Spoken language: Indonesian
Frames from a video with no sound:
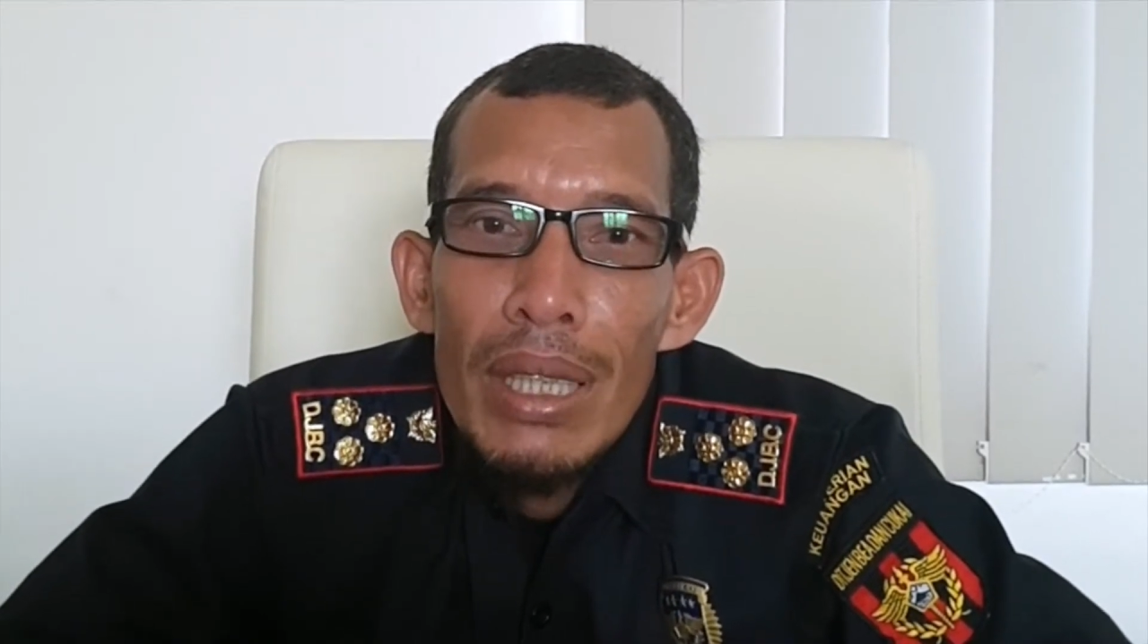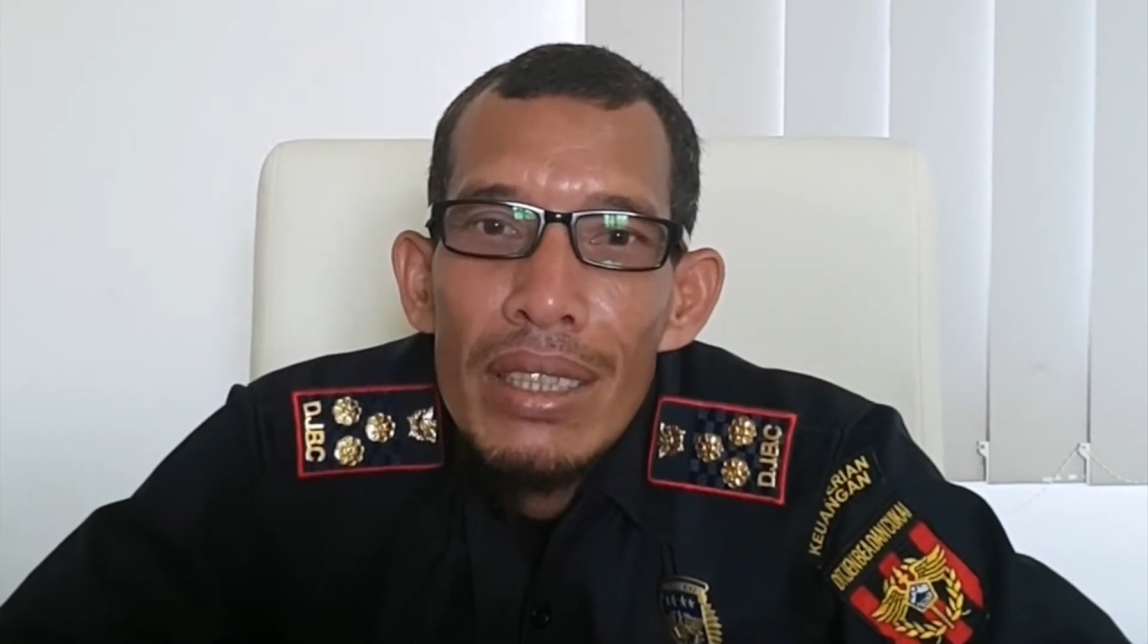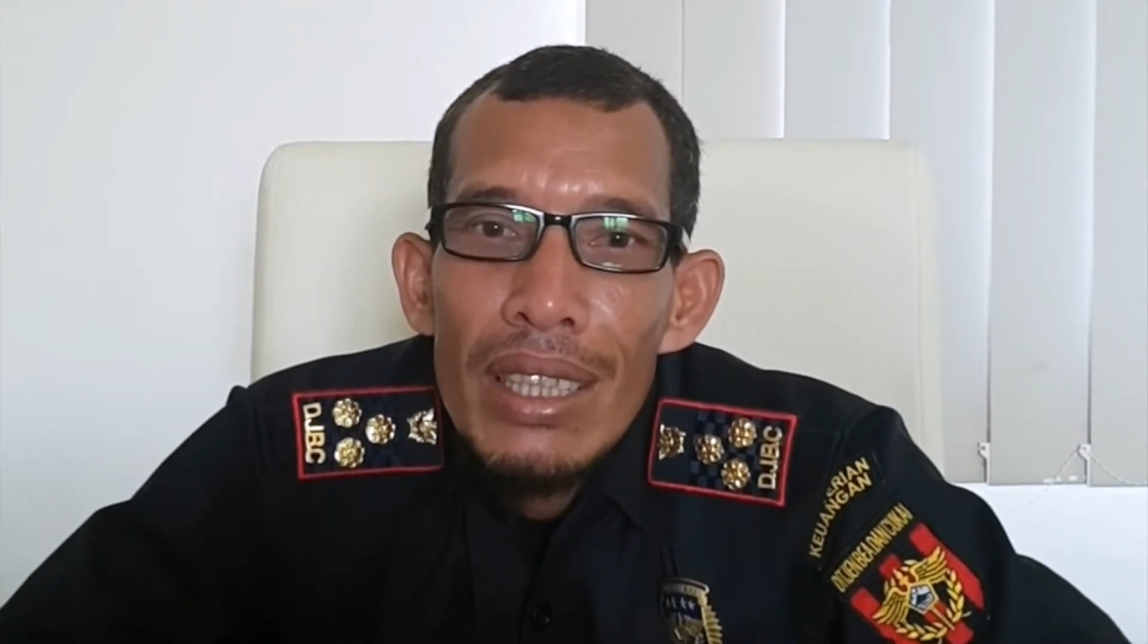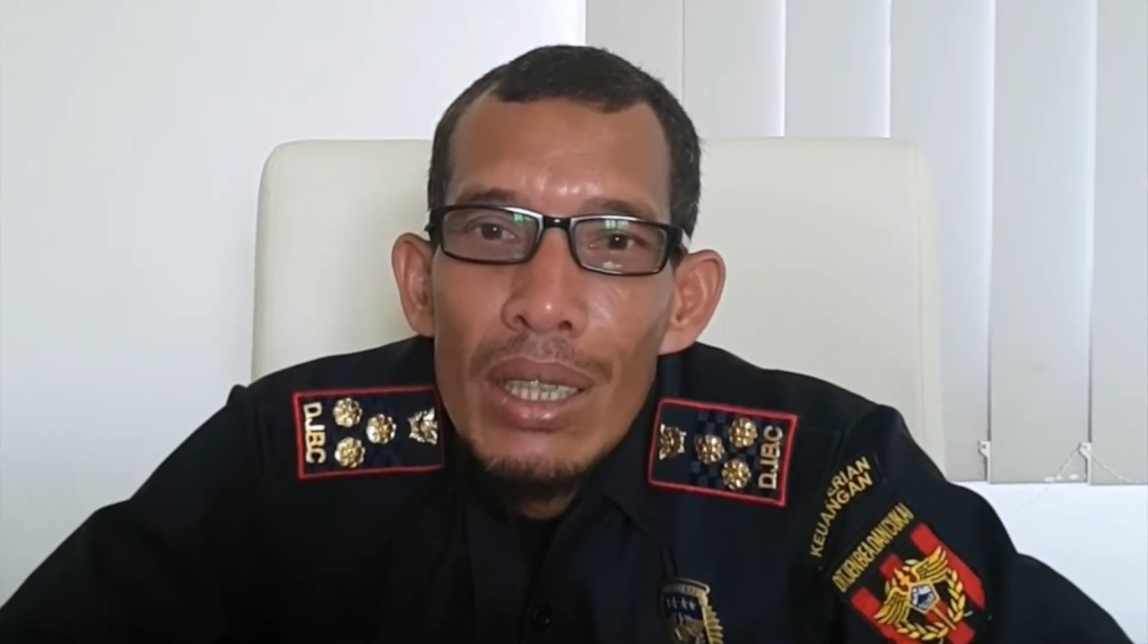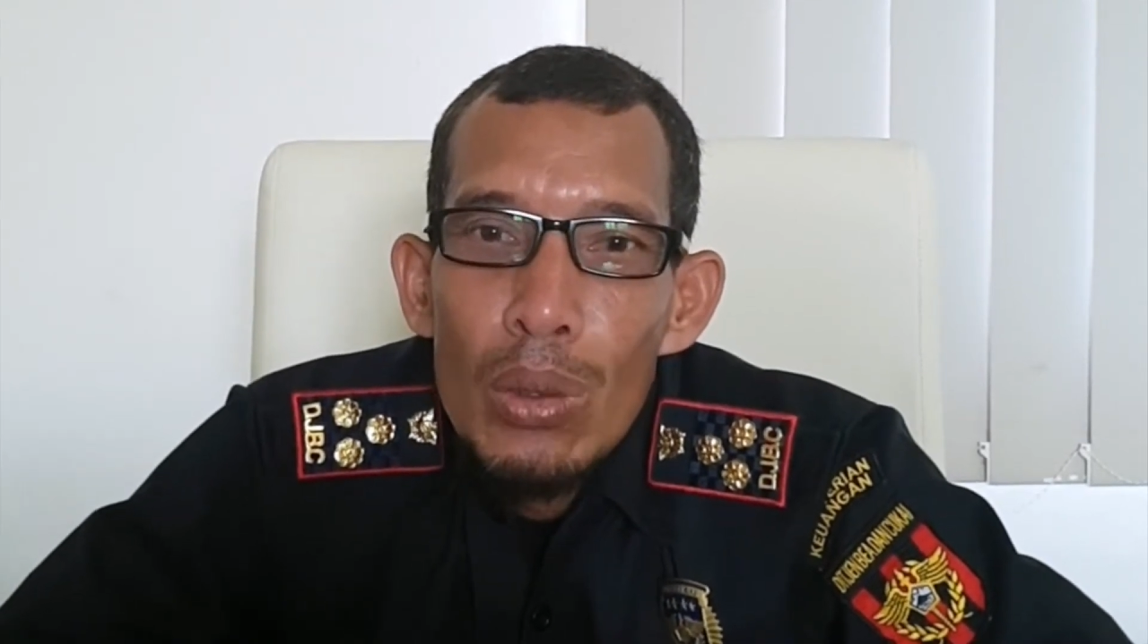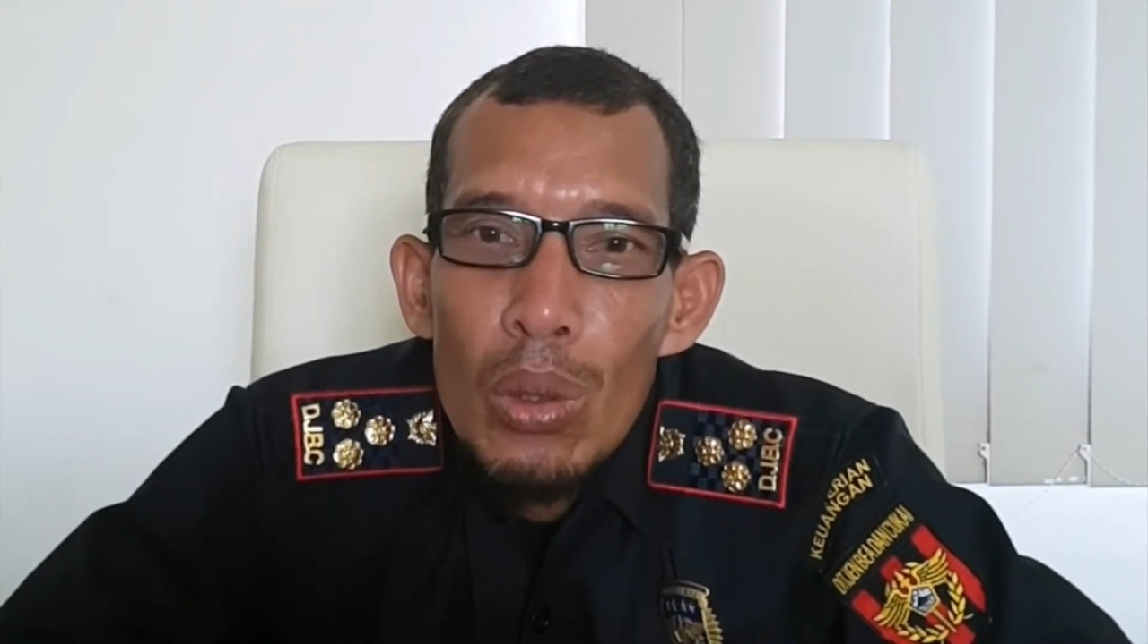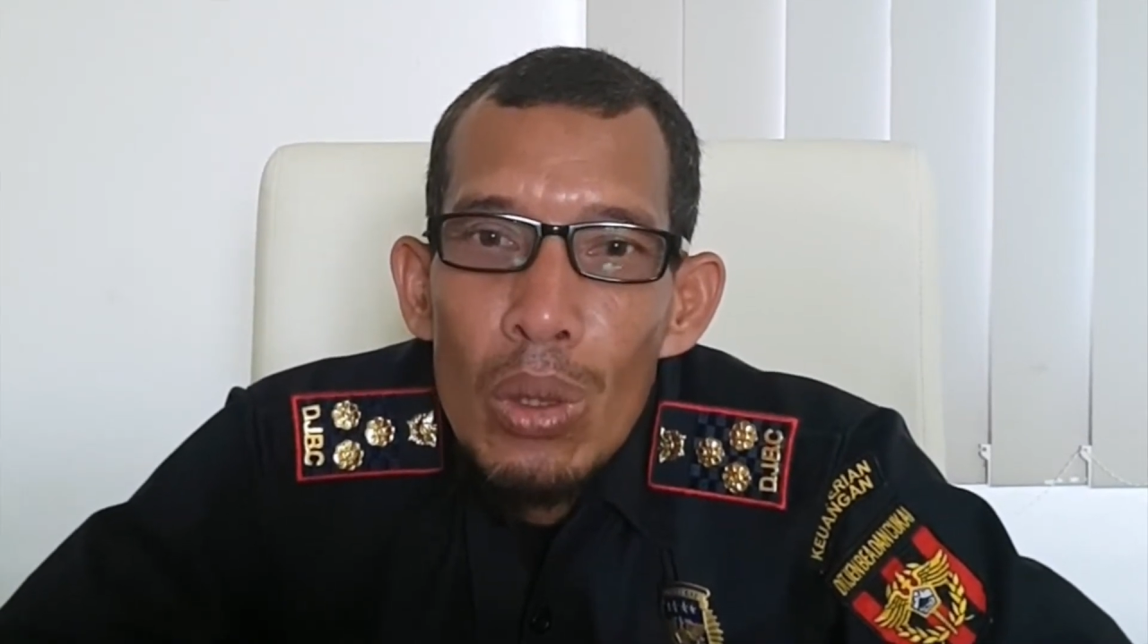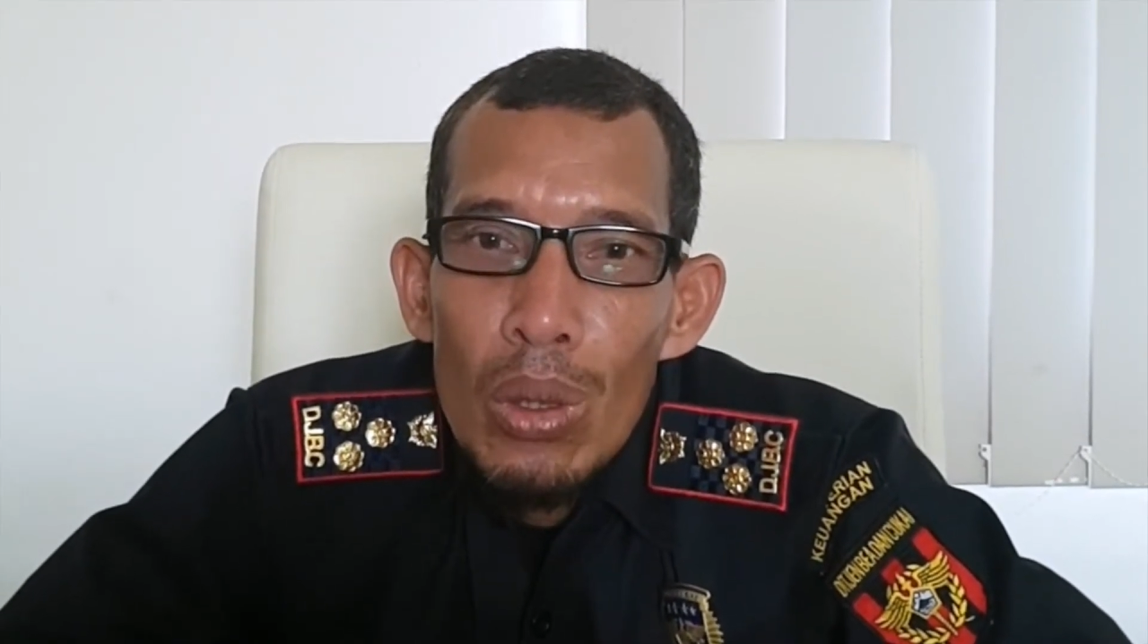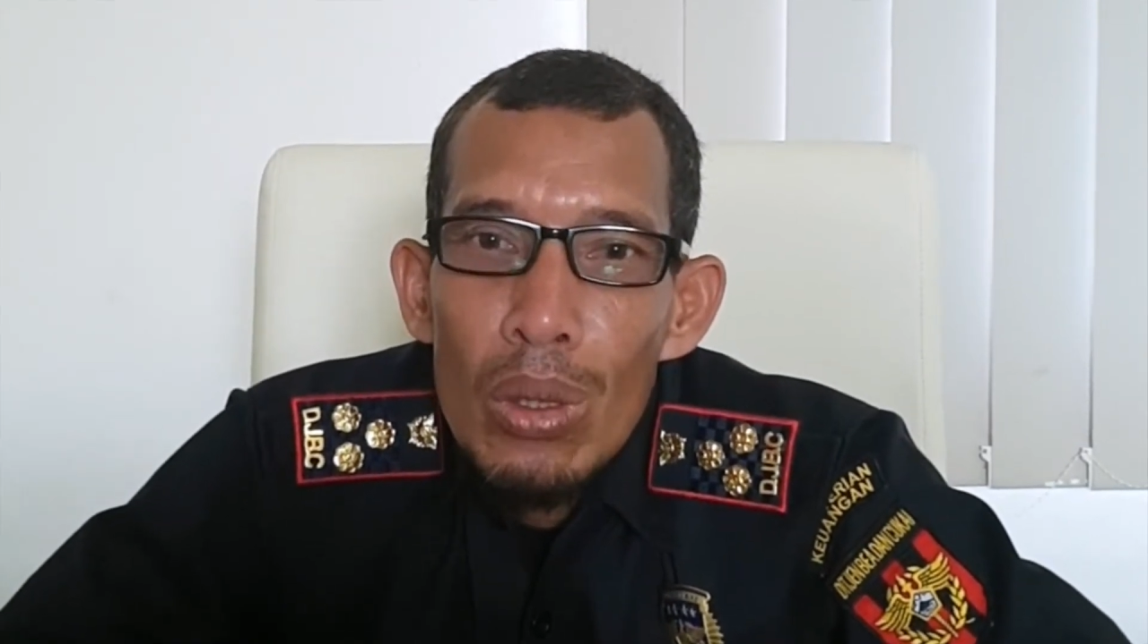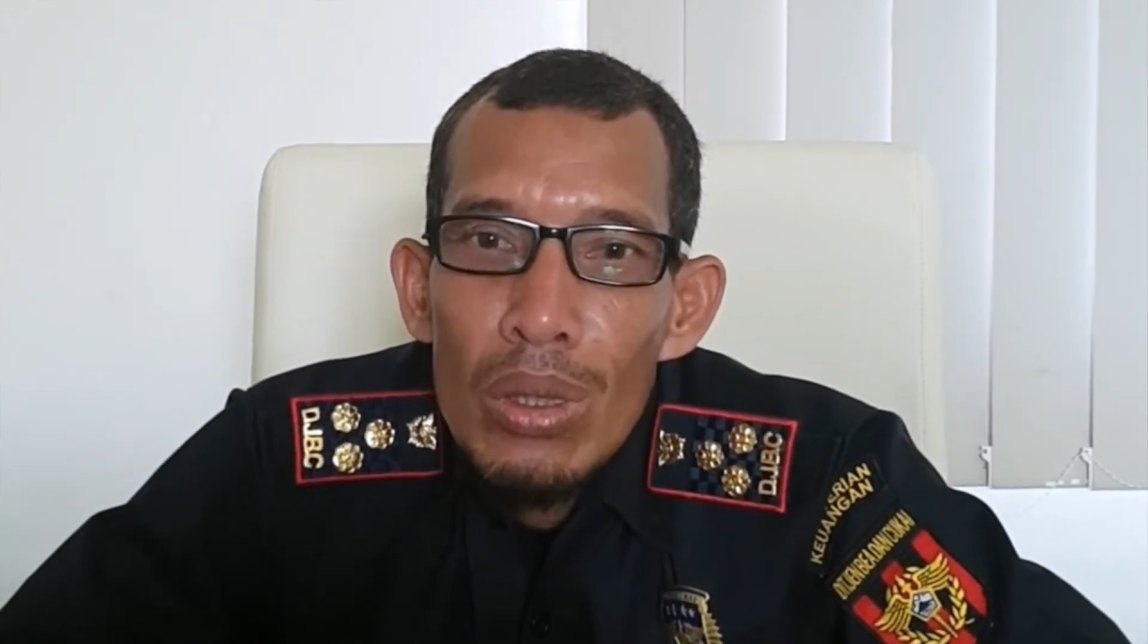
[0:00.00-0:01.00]
minta
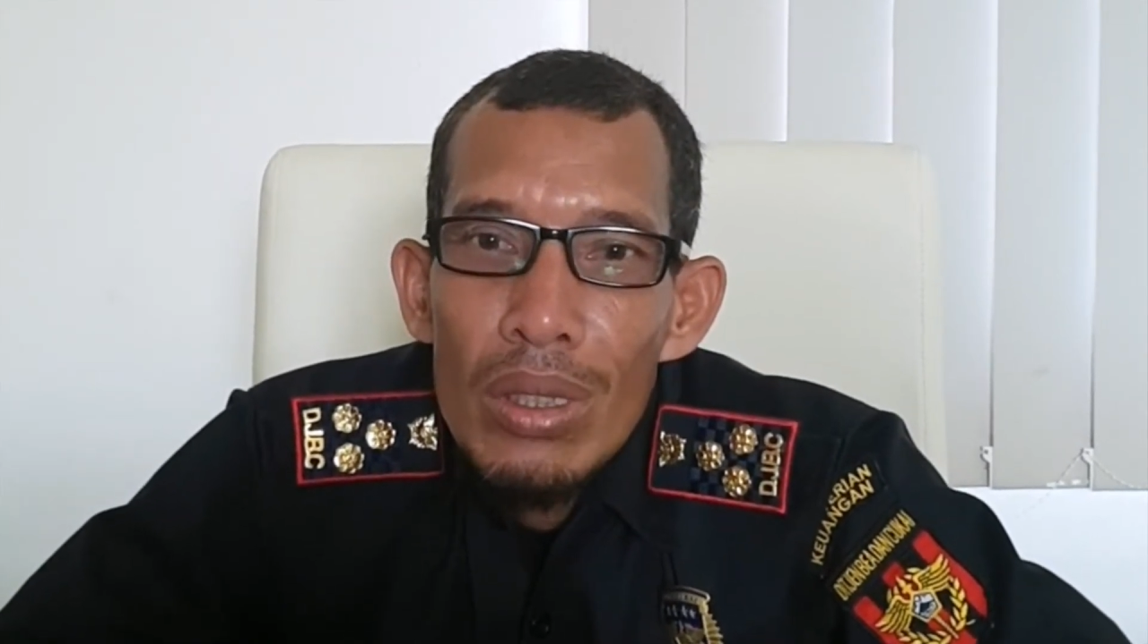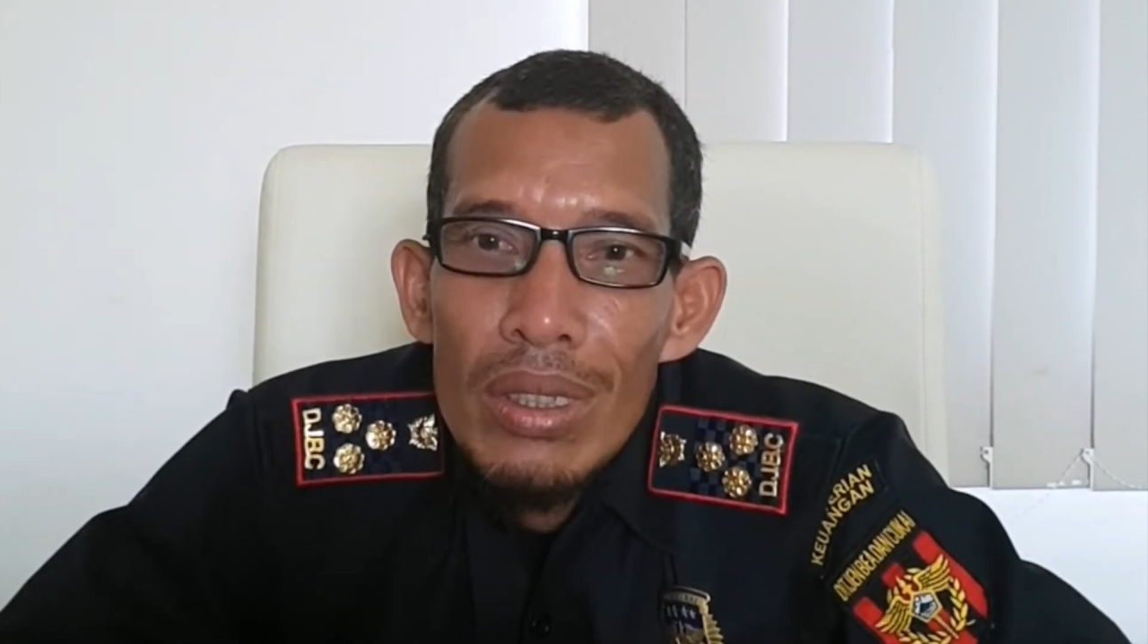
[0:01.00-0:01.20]
tolong